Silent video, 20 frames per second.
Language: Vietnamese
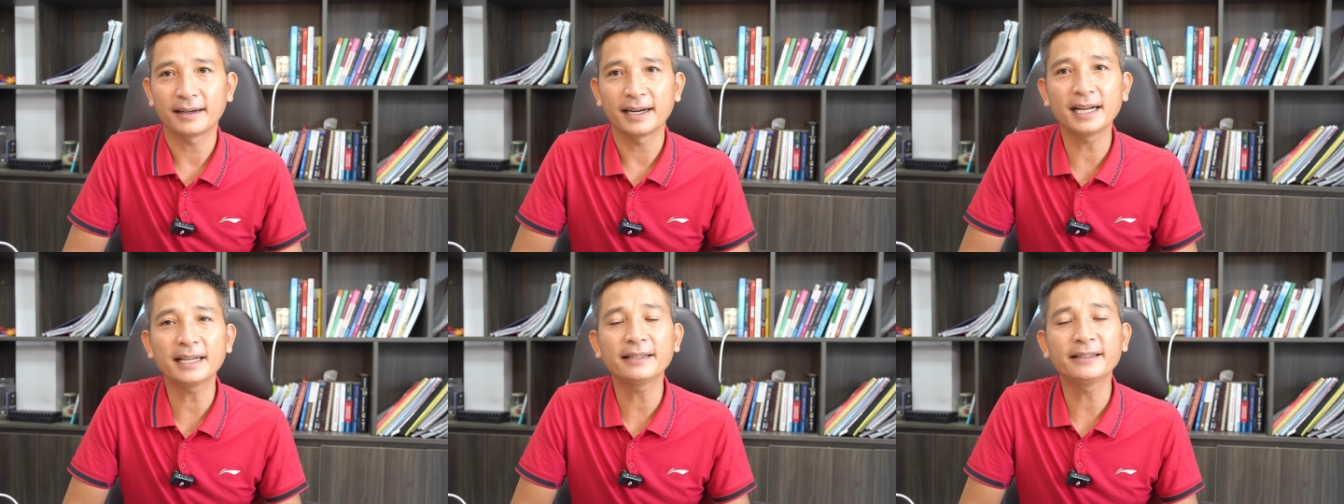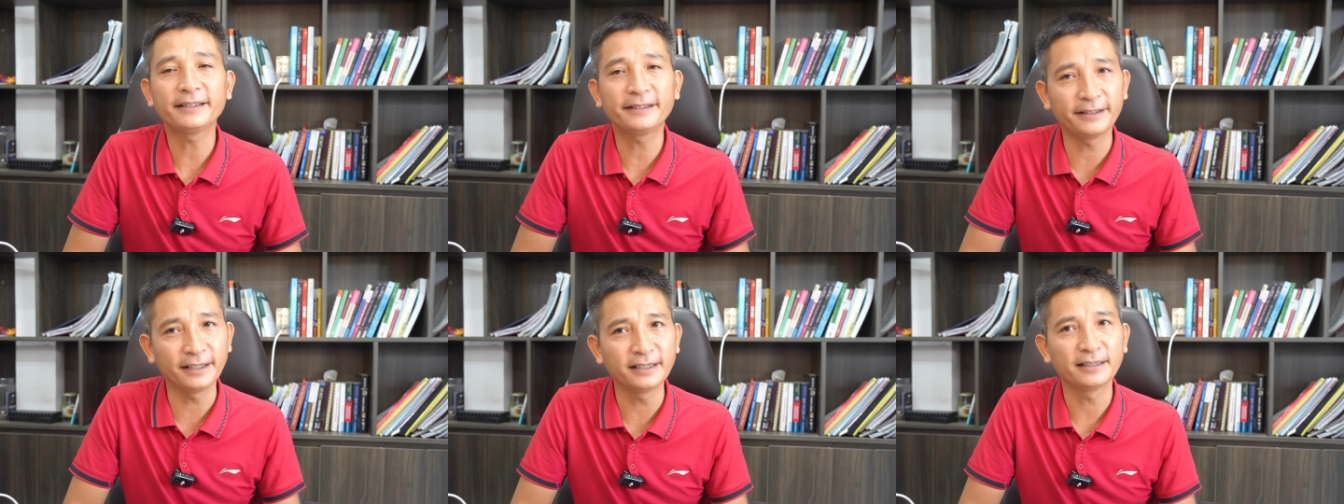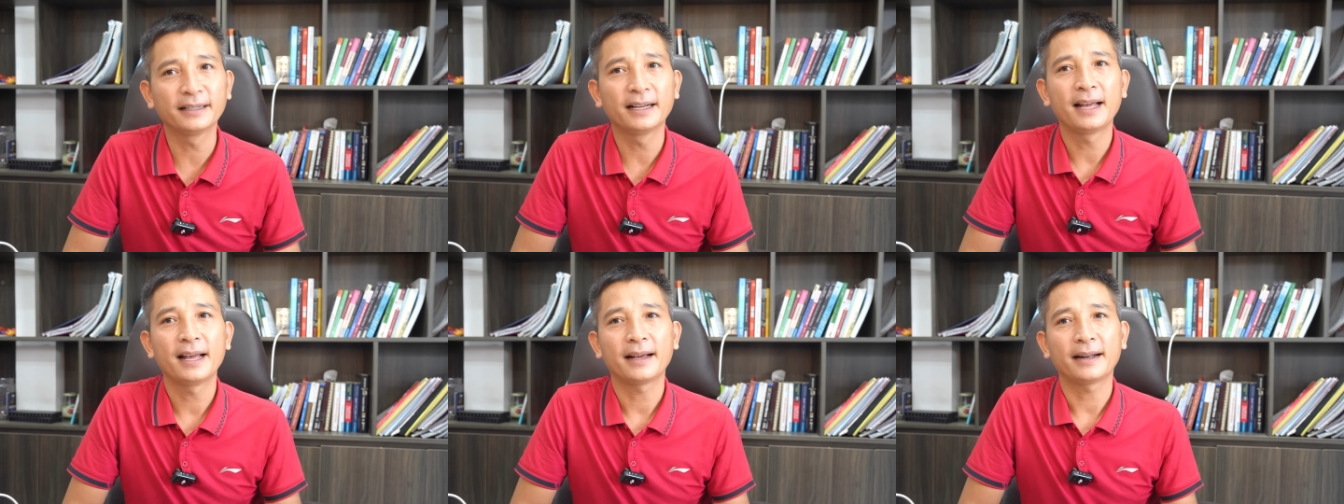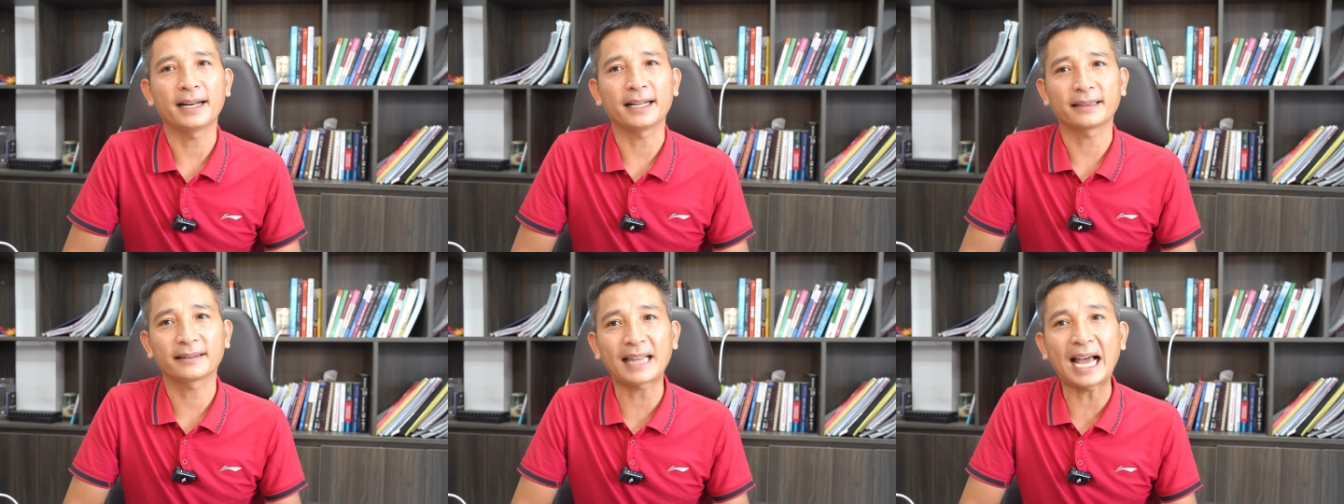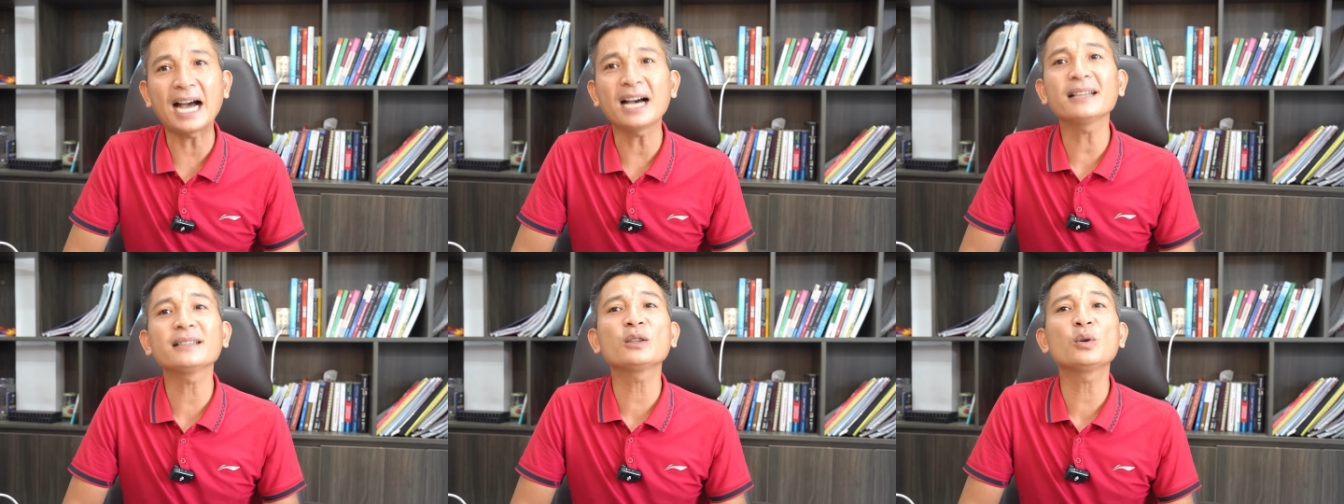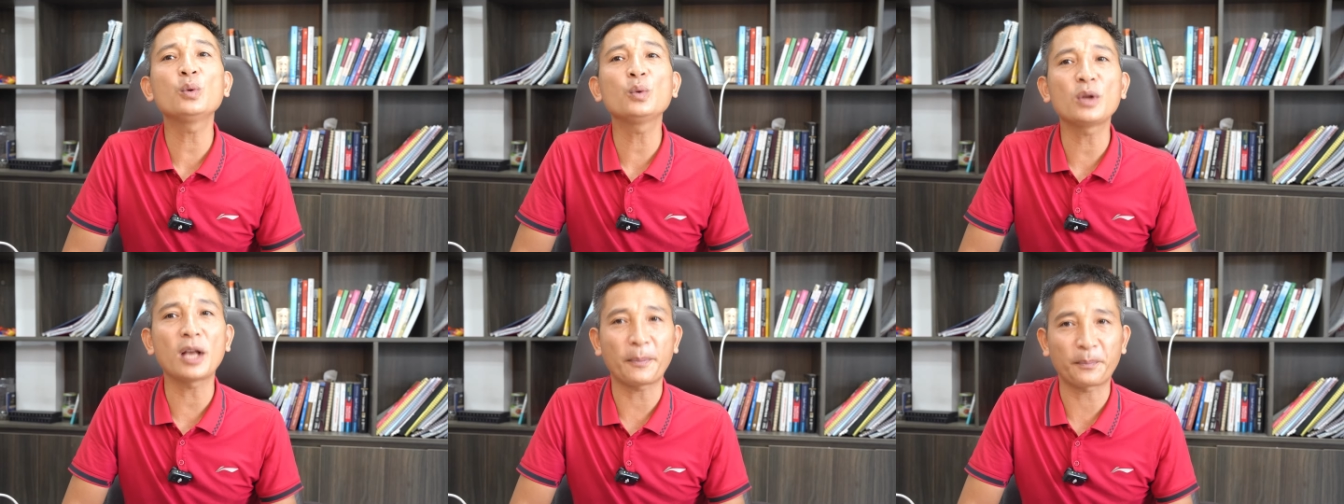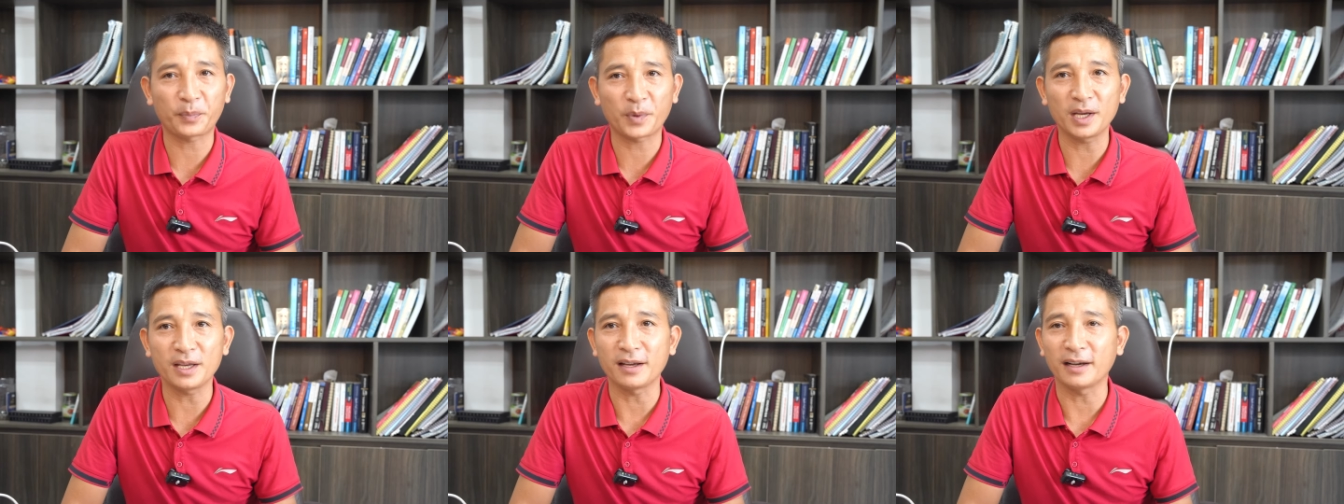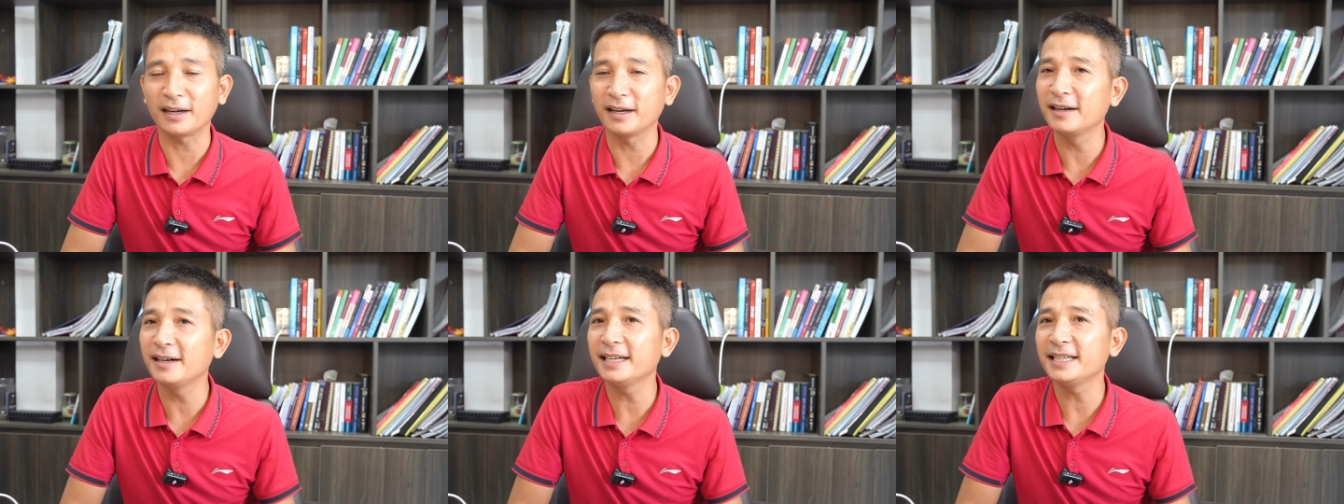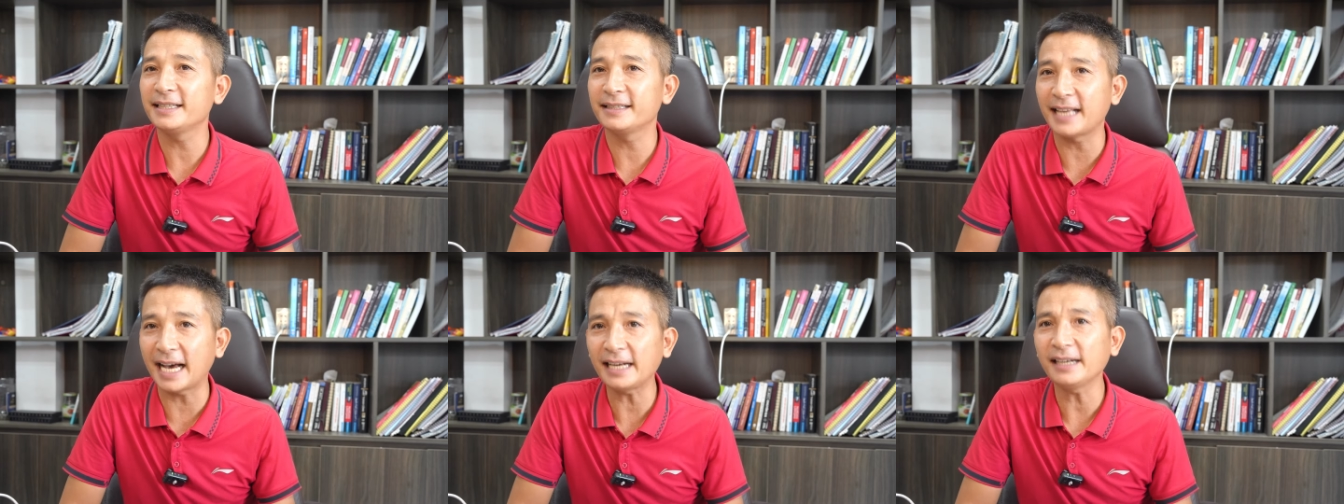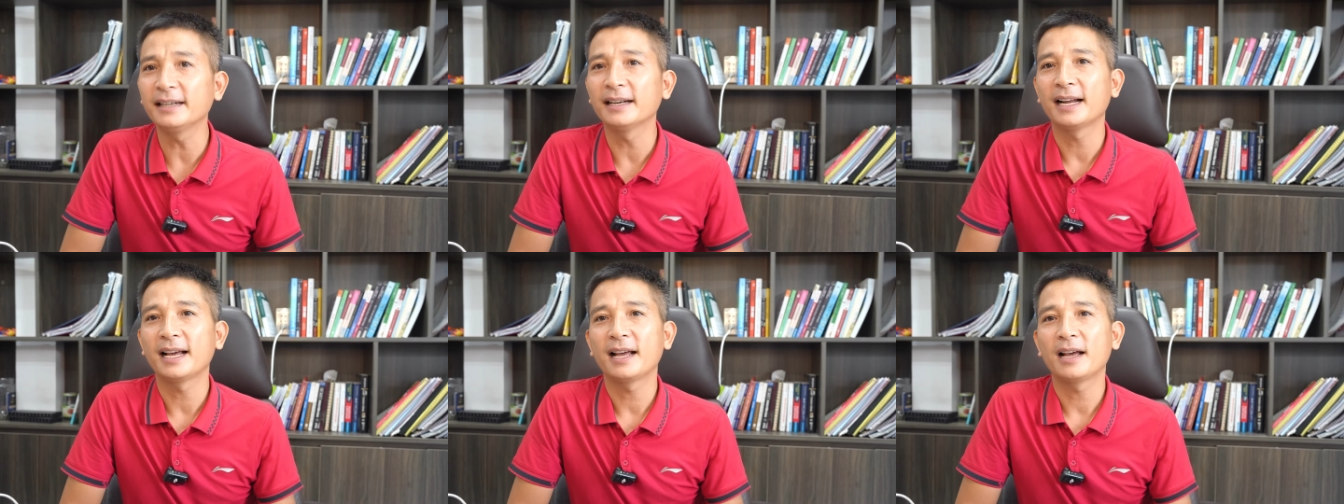đất rừng để tăng thu nhập cho những người dân